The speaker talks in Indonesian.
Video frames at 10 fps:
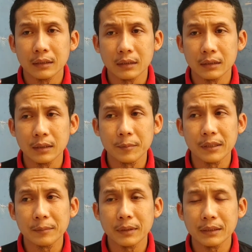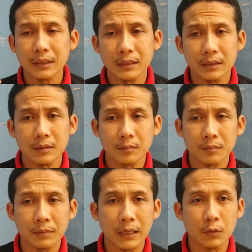uh, apa namanya
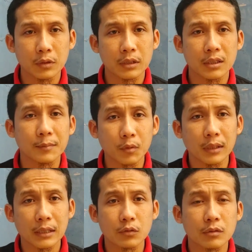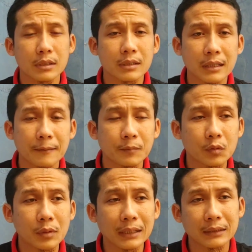baru dijemur langsung sejam
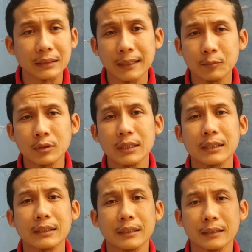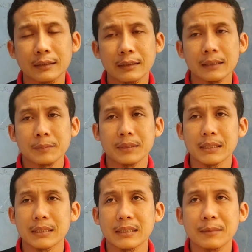kuat nggak mungkin ya
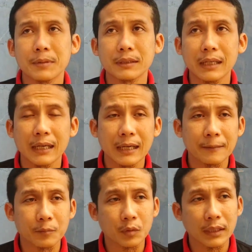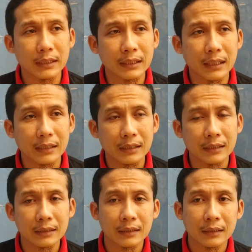biasanya bertahap mulai
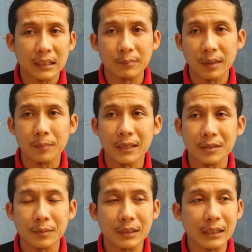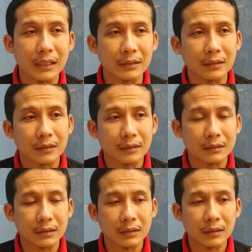dari 15 menit
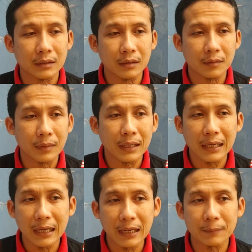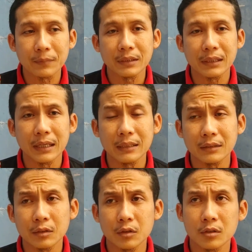uh, mangap ya
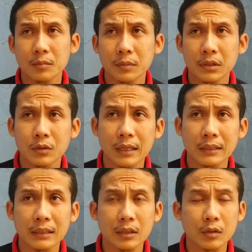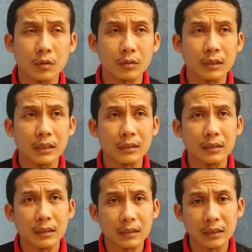kan terus besok lagi kalau rutin
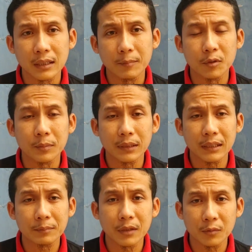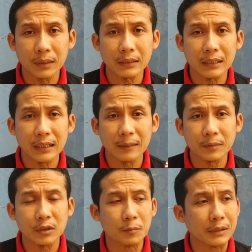30 menit baru mangap gitu